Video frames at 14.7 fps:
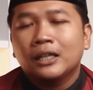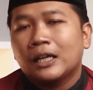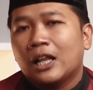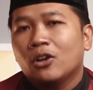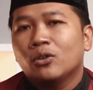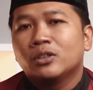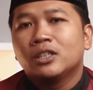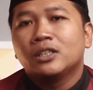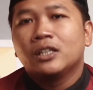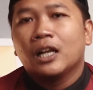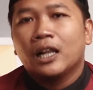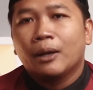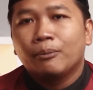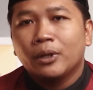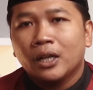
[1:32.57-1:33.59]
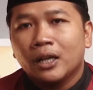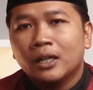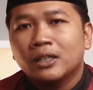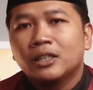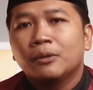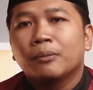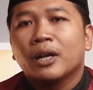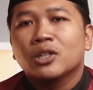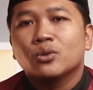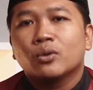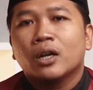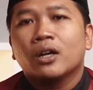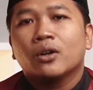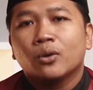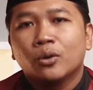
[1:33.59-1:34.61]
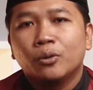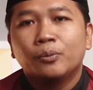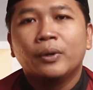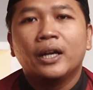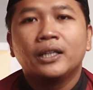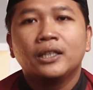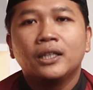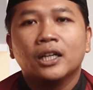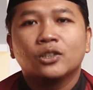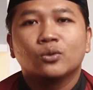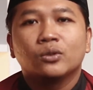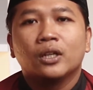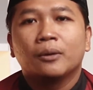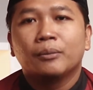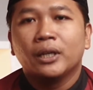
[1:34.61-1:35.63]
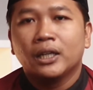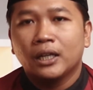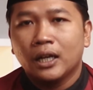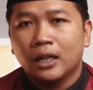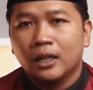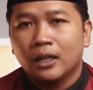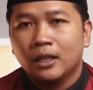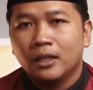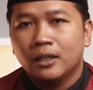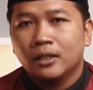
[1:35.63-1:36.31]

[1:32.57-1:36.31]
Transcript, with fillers: kalau di dalamnya dimasukkan roh bayi yang sudah meninggal.